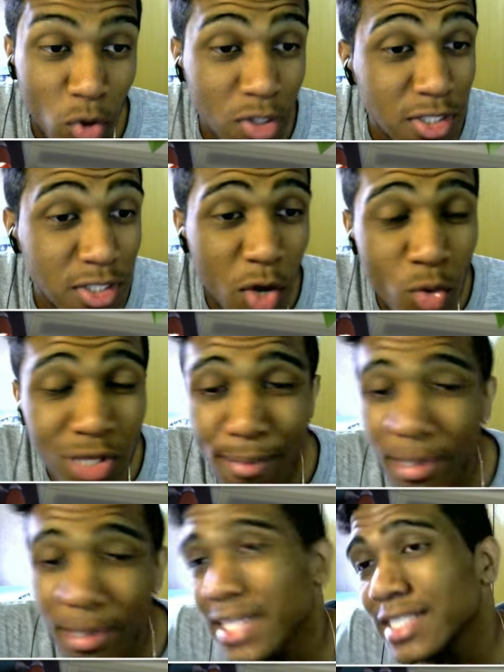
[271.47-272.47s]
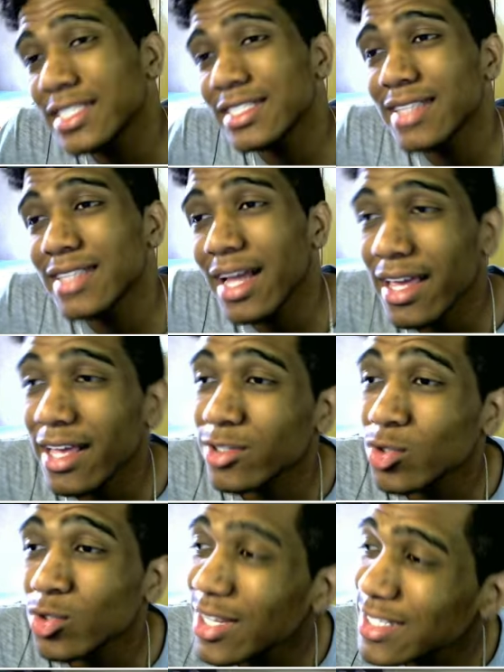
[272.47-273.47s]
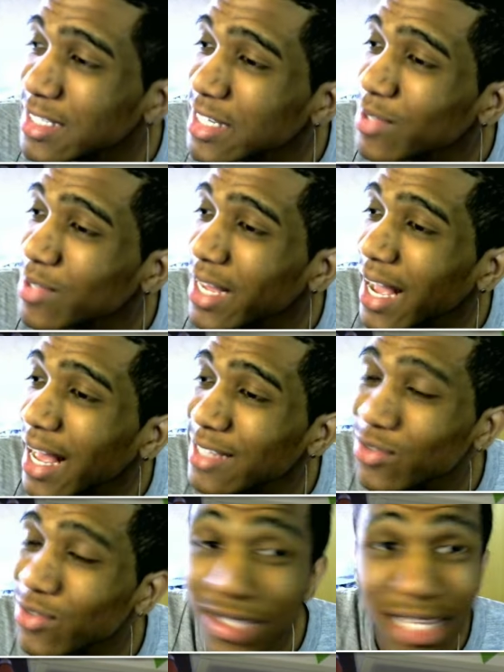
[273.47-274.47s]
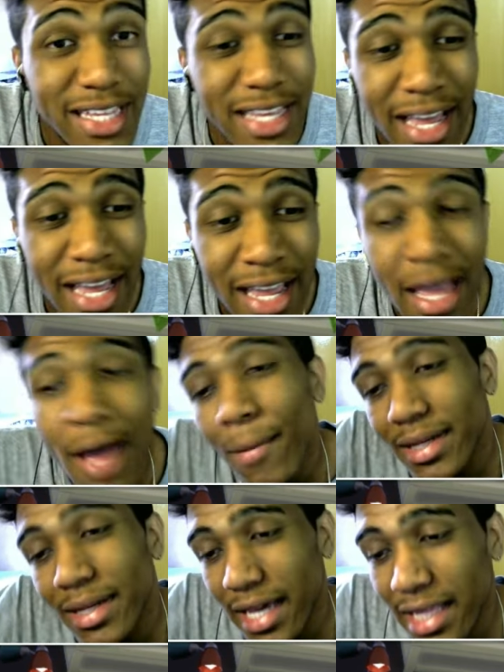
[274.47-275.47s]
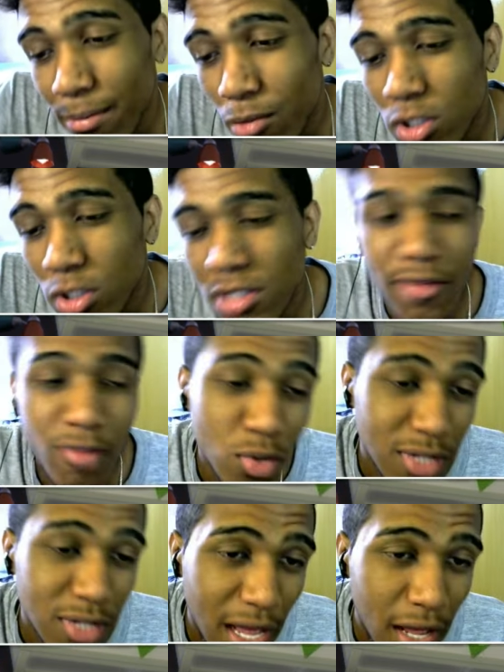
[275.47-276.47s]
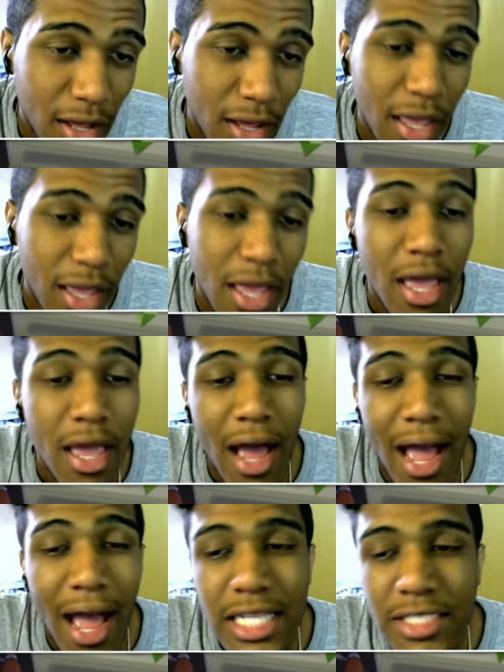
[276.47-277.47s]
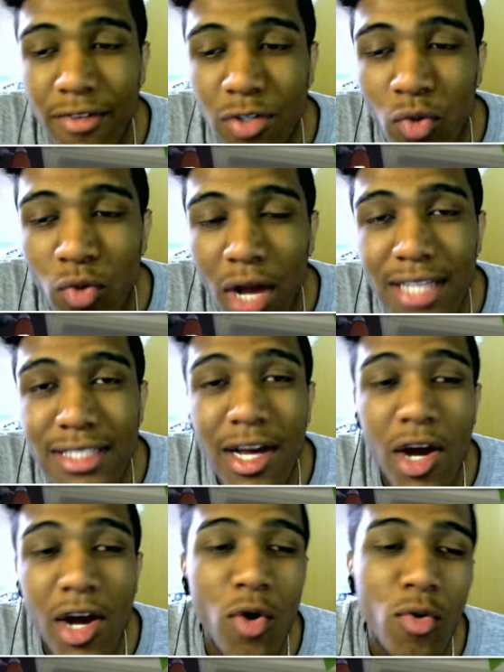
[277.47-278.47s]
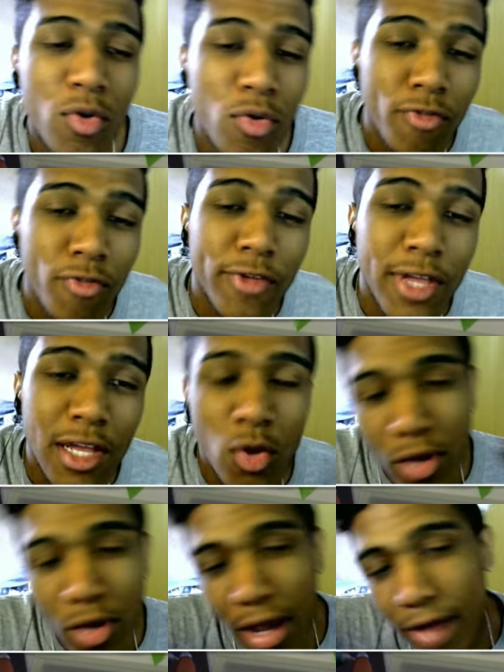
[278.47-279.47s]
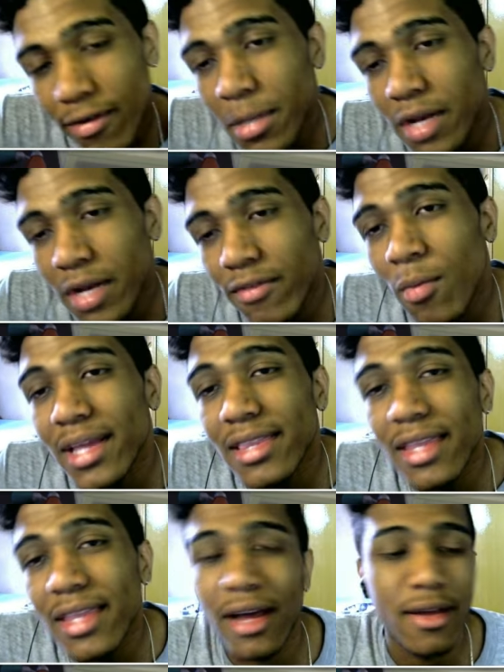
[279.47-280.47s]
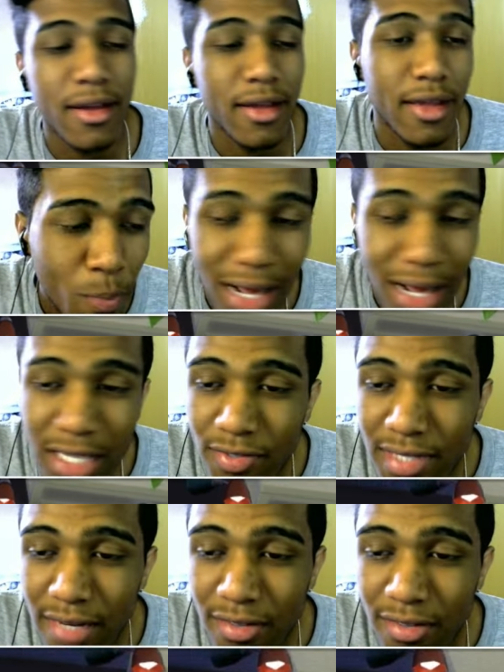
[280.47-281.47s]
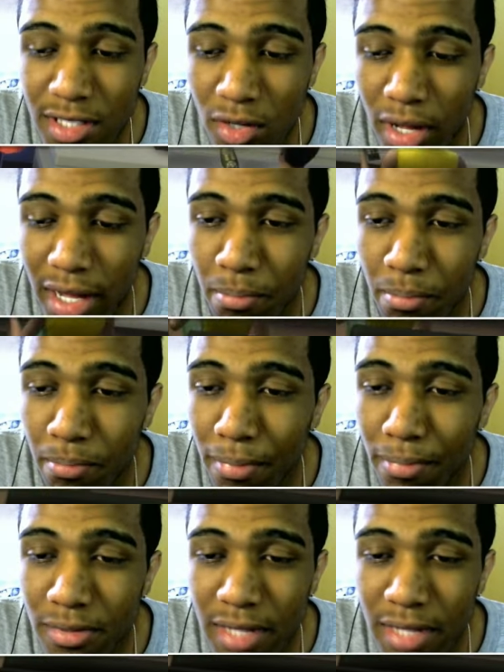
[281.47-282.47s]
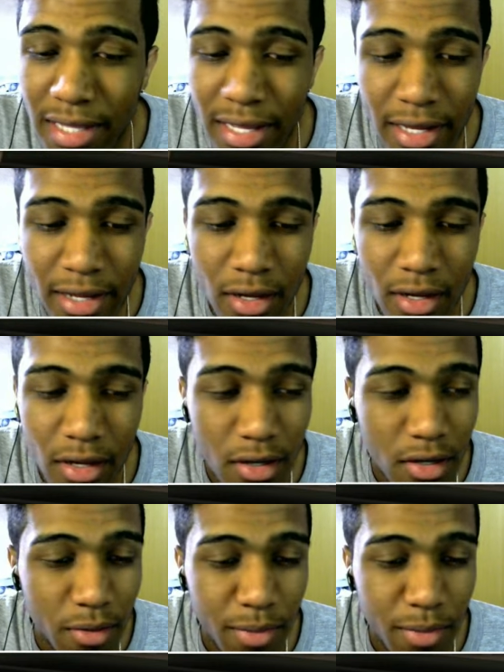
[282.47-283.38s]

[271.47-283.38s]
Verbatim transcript: Vamos lá, poção única porque a gente tá aqui sozinho na casa, não tem ninguém. Mas aquela moça vai voltar. Aí a gente vai fazer um casal, um filho e a família vai aumentar. E não para de ver televisão, cara. Sai daí.